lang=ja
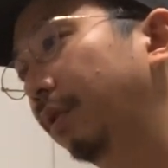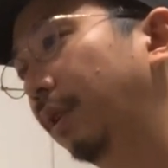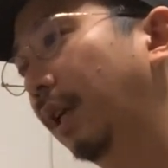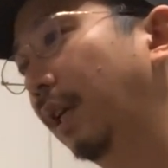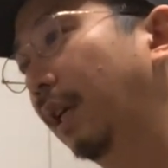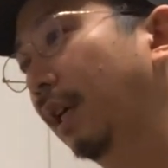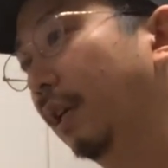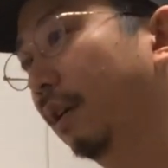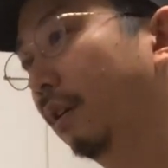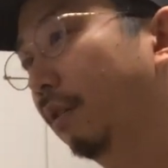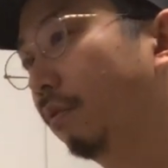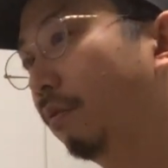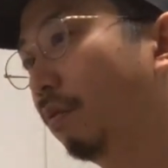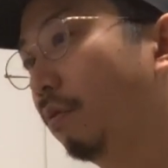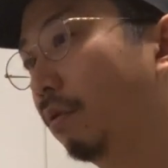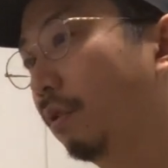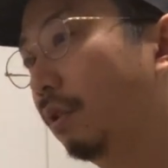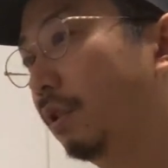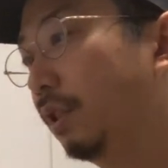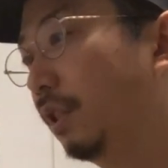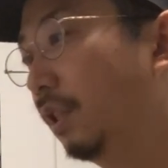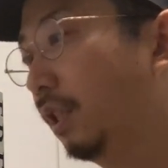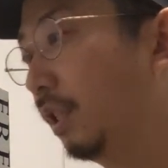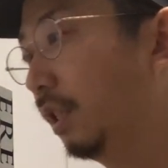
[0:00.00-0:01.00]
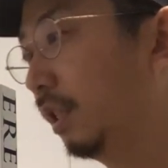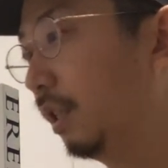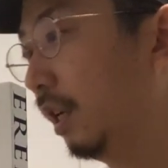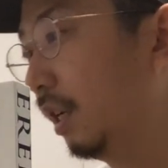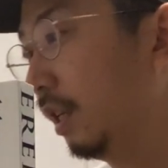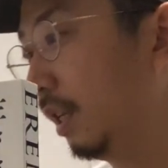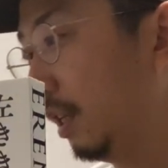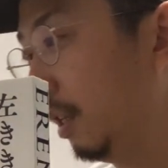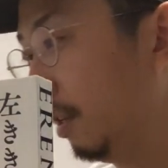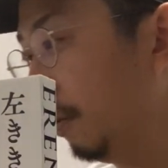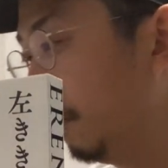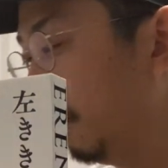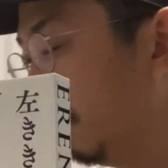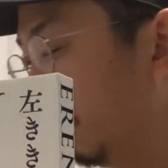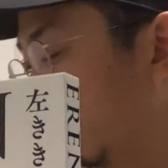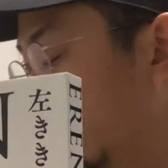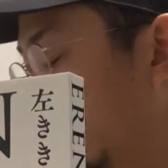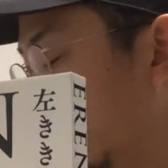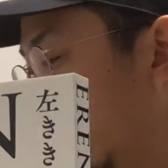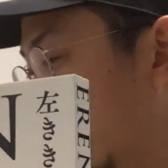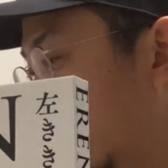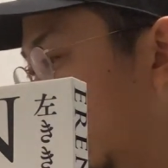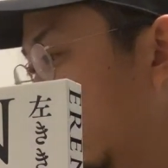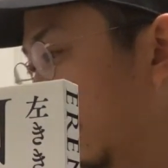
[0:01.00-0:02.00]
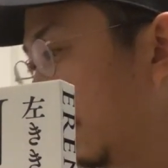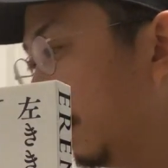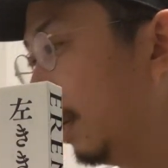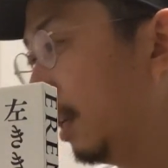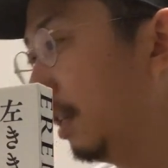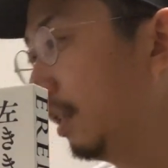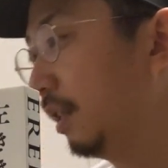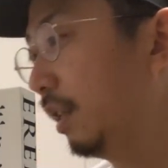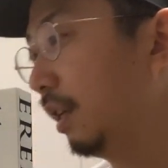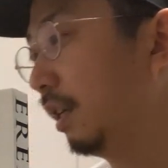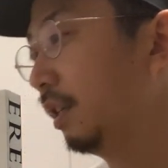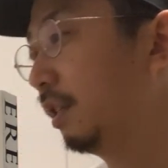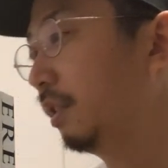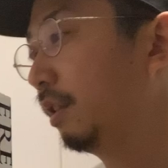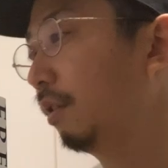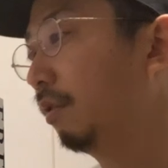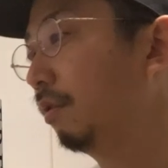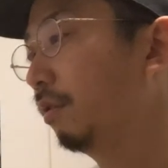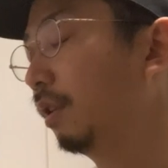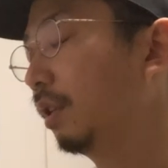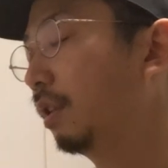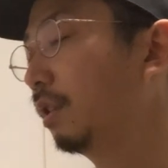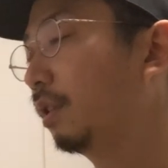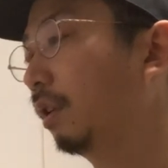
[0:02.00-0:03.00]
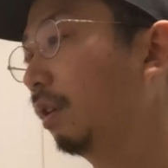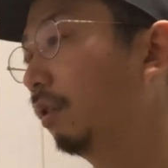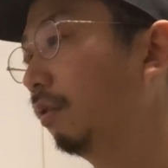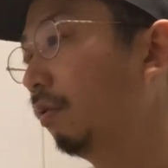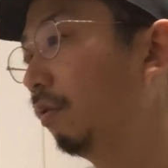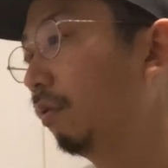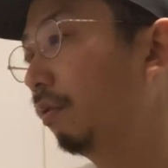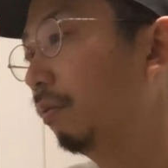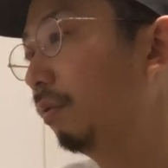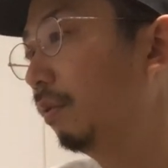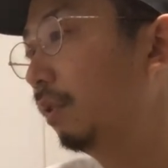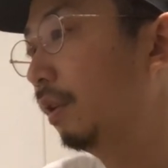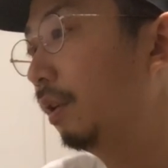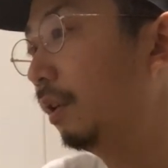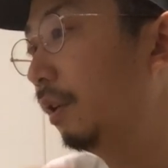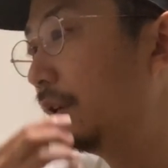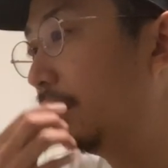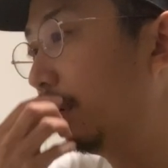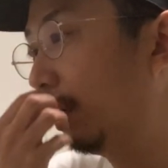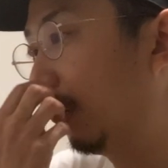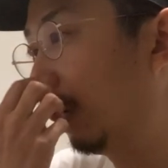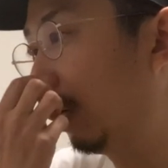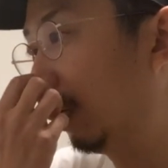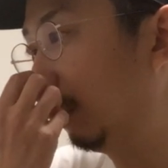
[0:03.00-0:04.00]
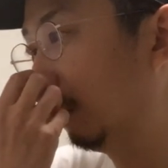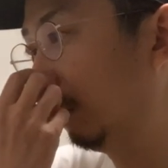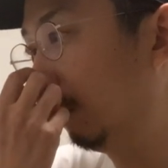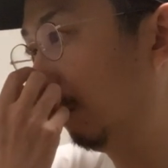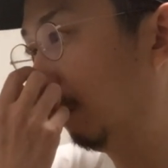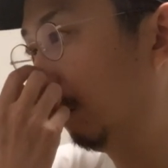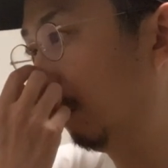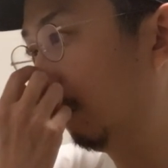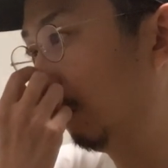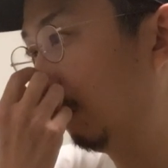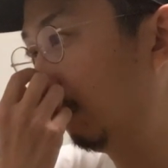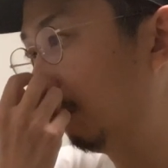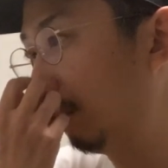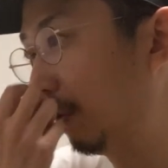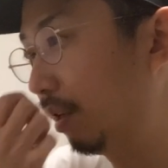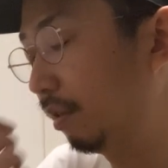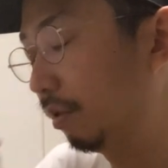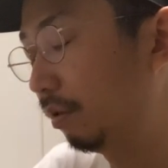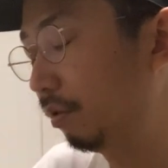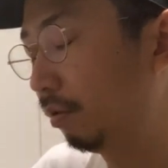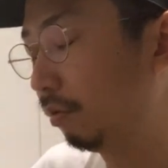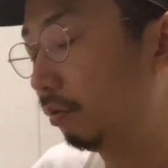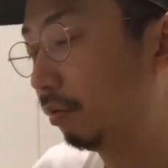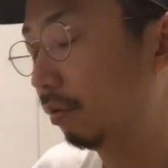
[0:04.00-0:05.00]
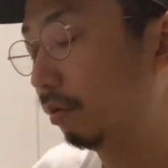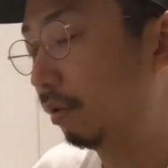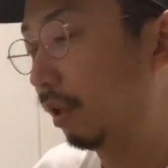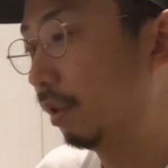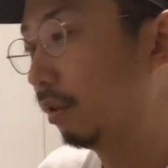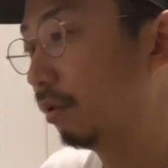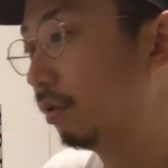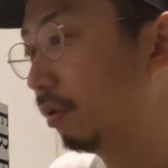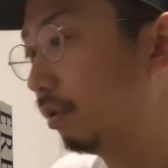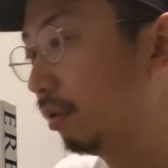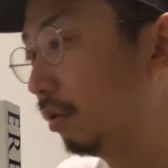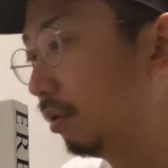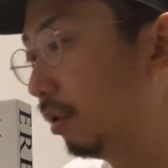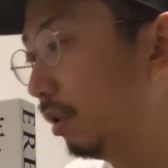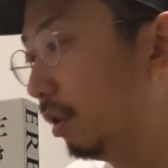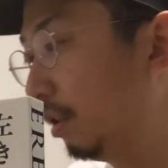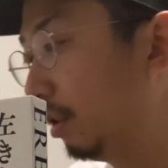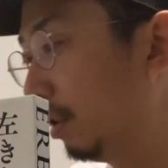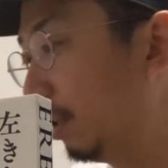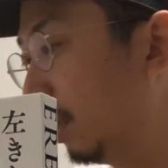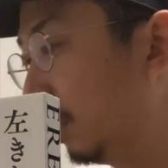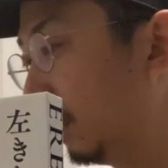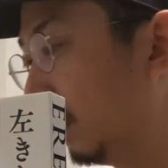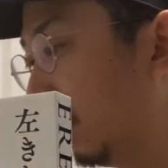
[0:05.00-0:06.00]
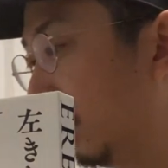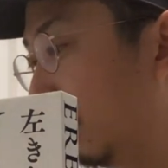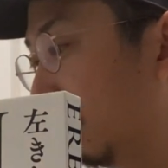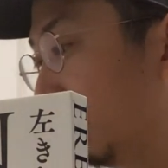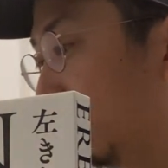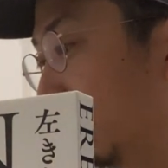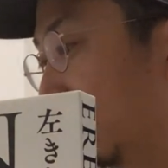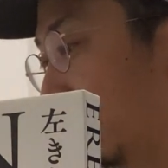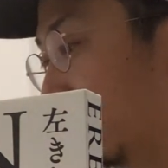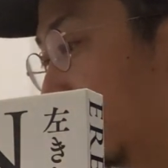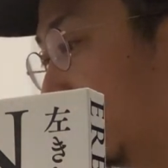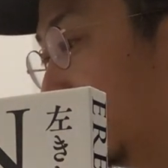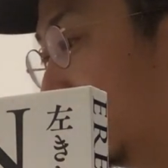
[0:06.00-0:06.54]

え告知したり、宣伝してるんですけど、あのまあ、ちょっとね、ツイッターでも